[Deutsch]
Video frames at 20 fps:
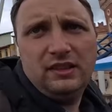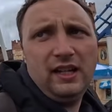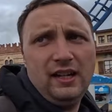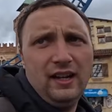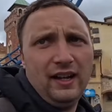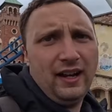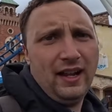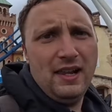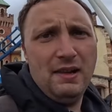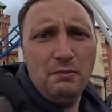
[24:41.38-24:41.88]

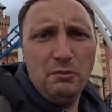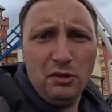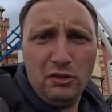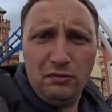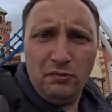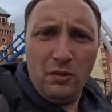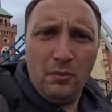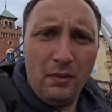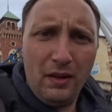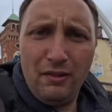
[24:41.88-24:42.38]
Generell
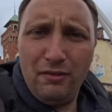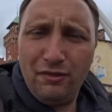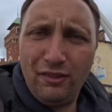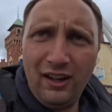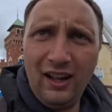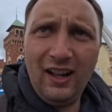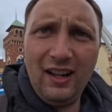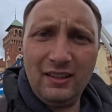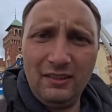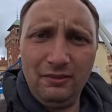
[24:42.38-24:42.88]
müssen wir mal
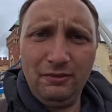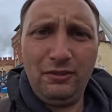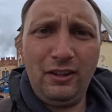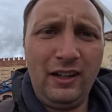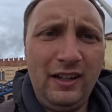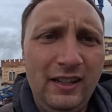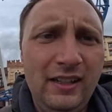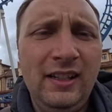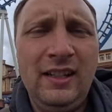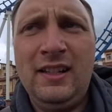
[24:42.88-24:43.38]
fragen,
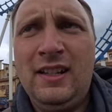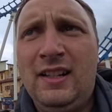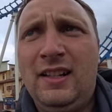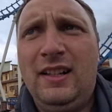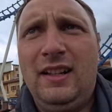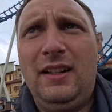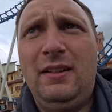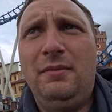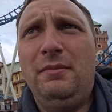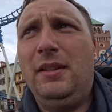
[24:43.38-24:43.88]
weil
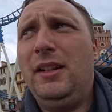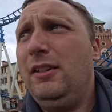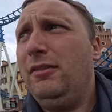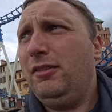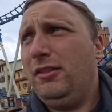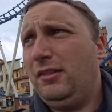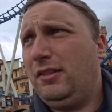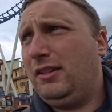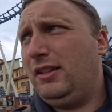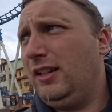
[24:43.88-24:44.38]
ähm, ich
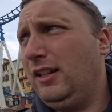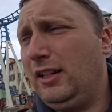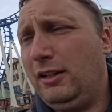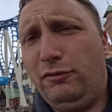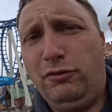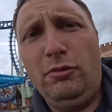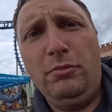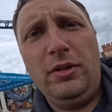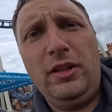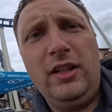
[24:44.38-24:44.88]
finde es hier, ich
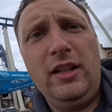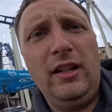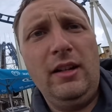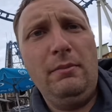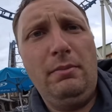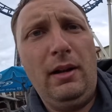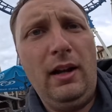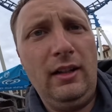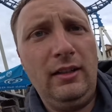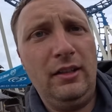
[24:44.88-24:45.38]
fühle mich hier in dem
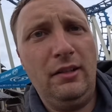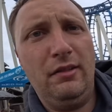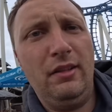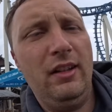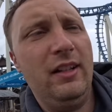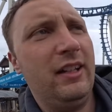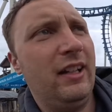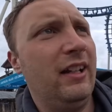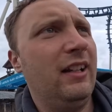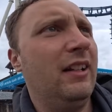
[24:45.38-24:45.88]
Park
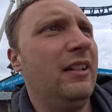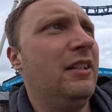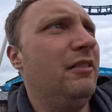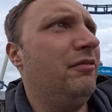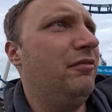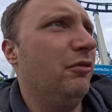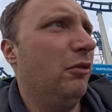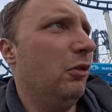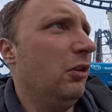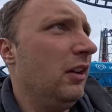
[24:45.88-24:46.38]
tatsächlich
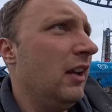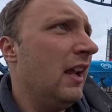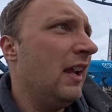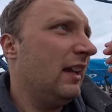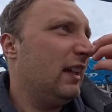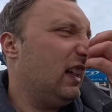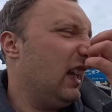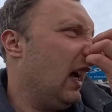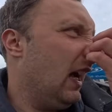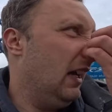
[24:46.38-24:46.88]
relativ wohl.
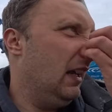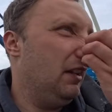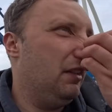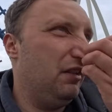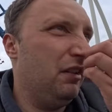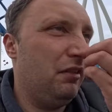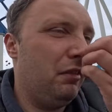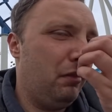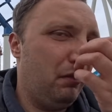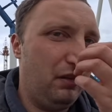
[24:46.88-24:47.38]
Klar, es
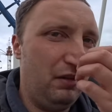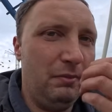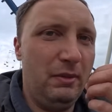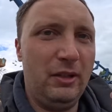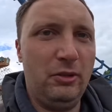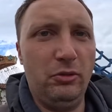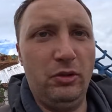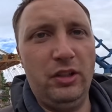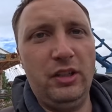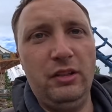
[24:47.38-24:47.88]
ist
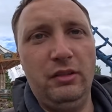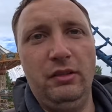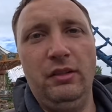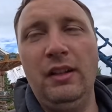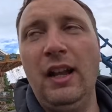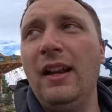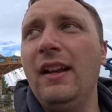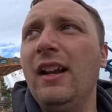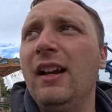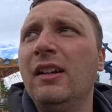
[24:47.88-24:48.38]
ziemlich
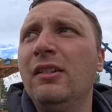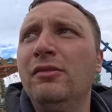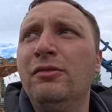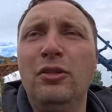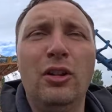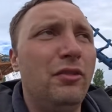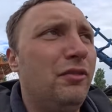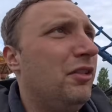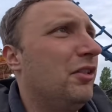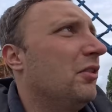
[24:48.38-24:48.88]
durcheinander
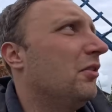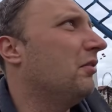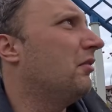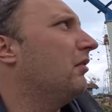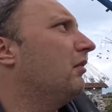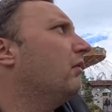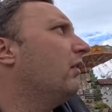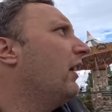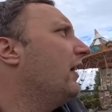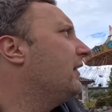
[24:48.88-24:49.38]
gewürfelt und
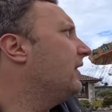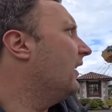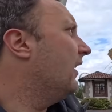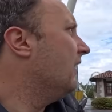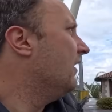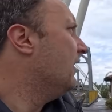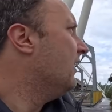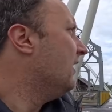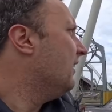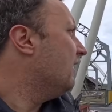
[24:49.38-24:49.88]
so weiter,
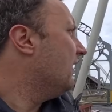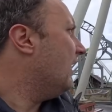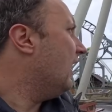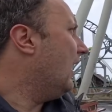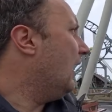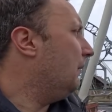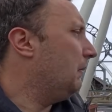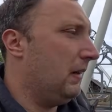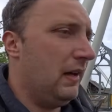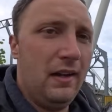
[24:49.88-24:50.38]

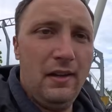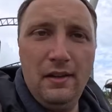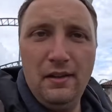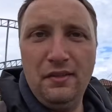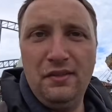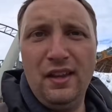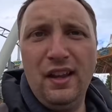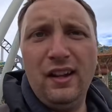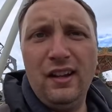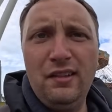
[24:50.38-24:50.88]
aber äh,
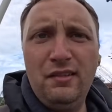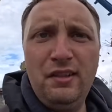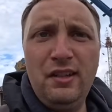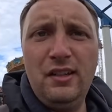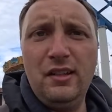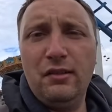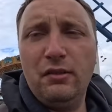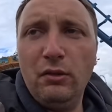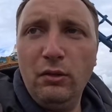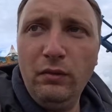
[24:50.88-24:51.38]
Sarah
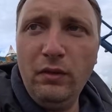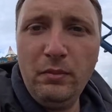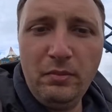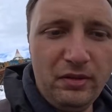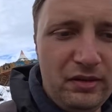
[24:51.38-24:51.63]
sieht das irgendwie ein